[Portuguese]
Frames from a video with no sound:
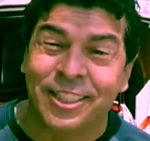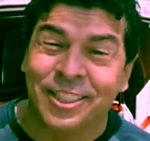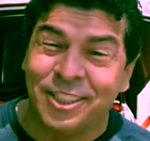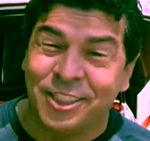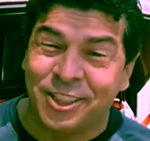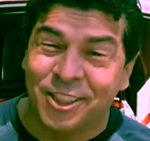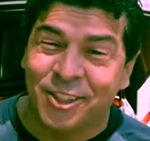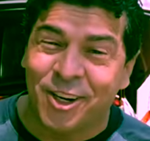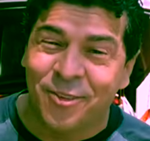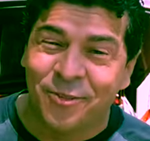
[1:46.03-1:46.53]
Te
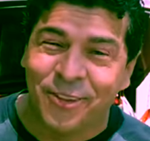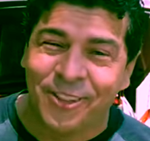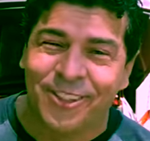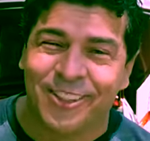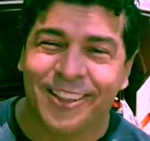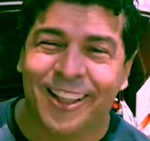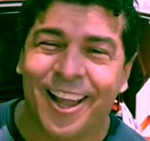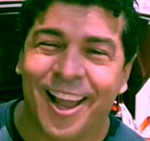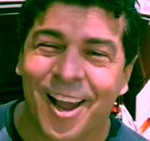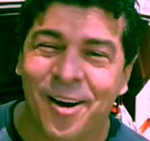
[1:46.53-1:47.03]
sigo há muito
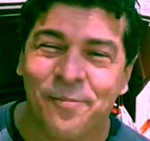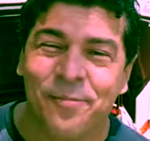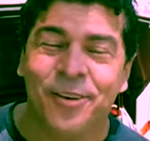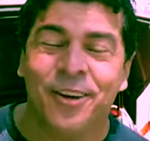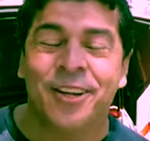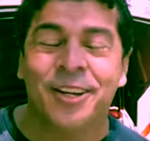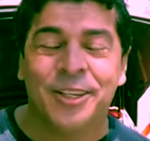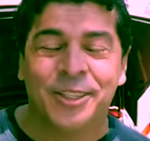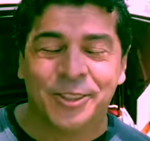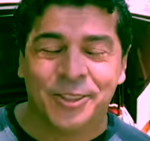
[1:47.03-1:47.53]
tempo.
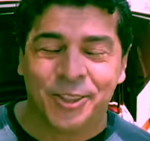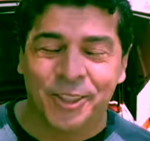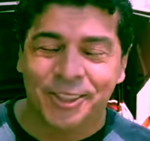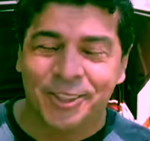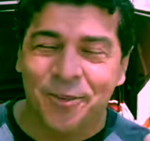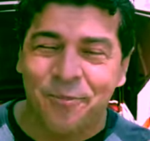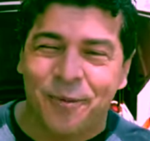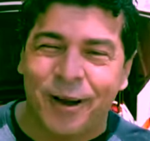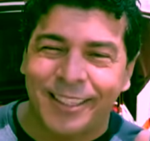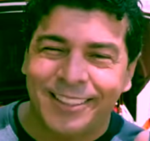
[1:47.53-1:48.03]
Sou
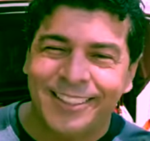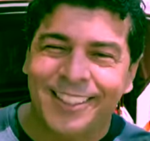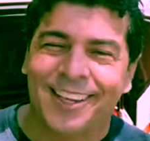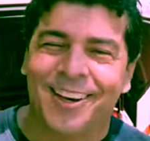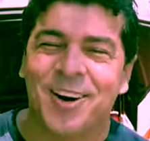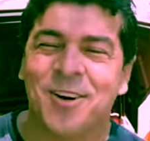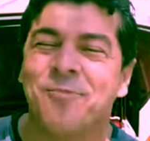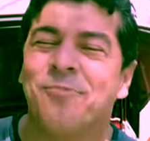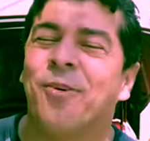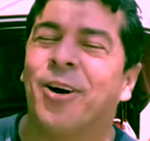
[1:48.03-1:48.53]
seu
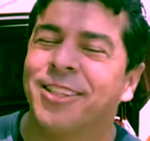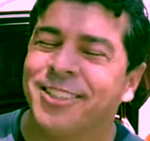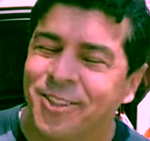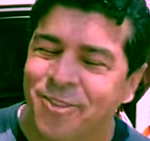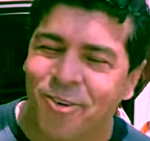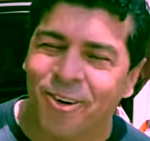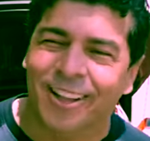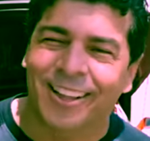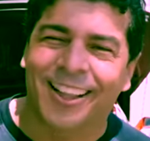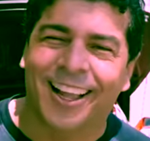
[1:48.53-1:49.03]
parceirão, pode
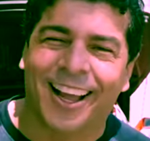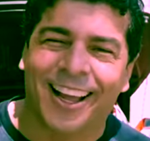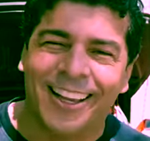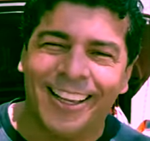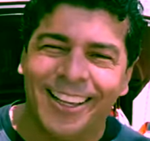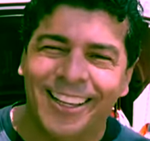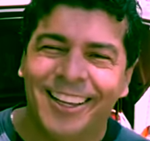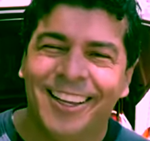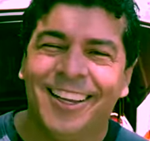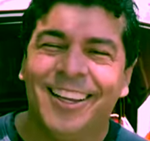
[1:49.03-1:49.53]
contar
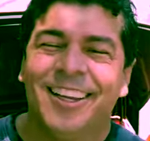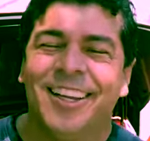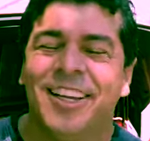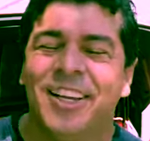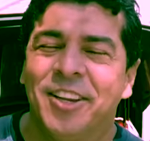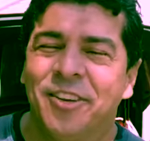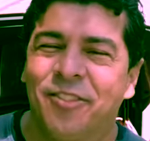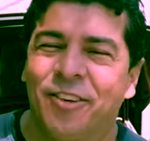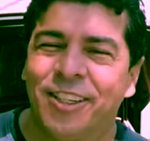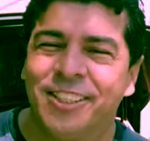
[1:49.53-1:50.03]
aí.
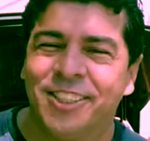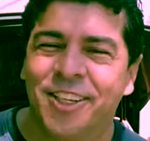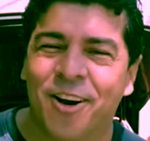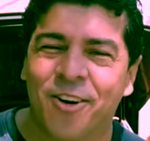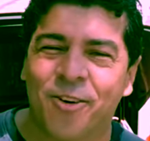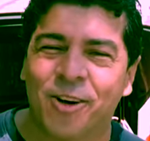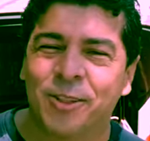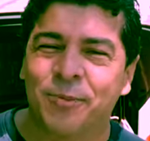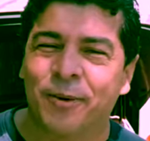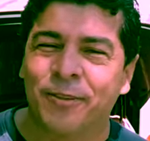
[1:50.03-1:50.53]
E vou dizer
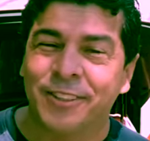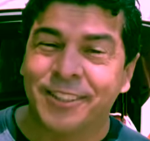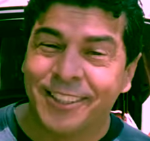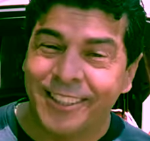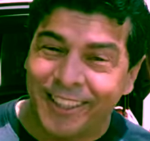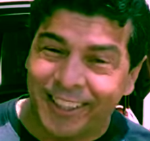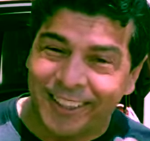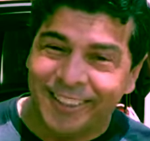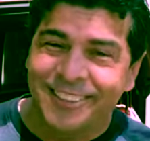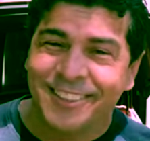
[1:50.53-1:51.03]
uma coisa pra
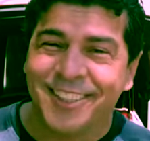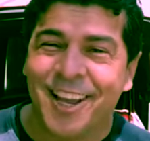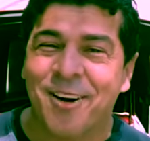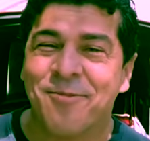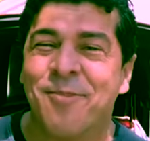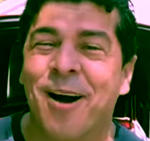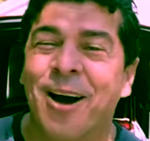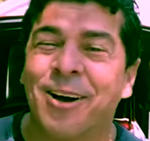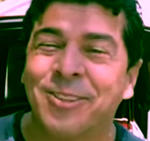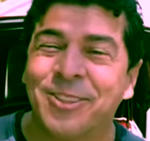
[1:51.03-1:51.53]
você, se
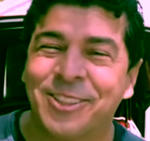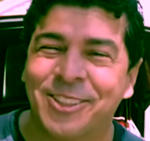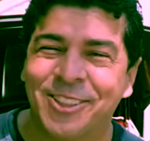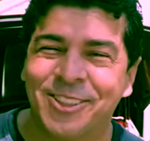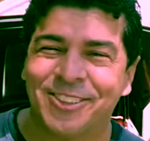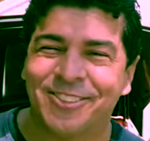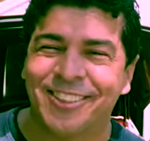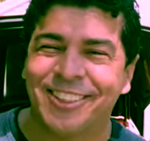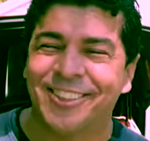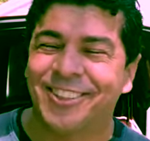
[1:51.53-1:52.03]
amarra nos
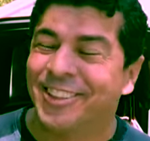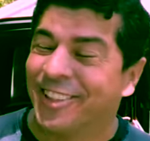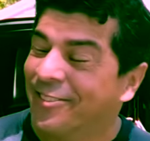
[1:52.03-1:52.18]
seus vídeos.